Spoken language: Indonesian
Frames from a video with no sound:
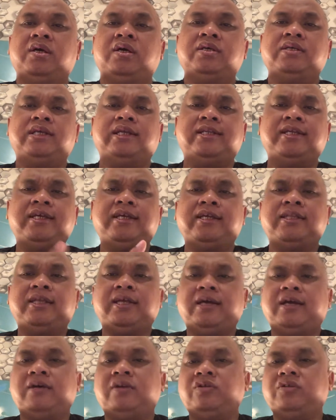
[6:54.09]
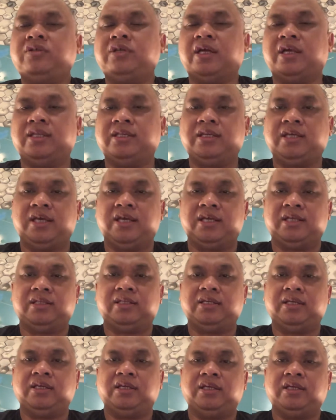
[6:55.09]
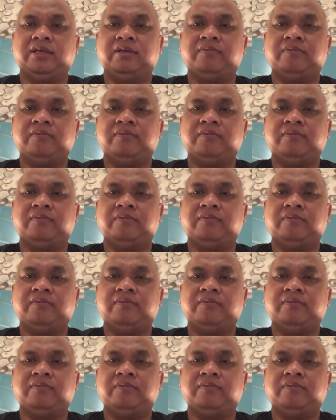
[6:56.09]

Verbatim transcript: Jadi kita harus hati-hati.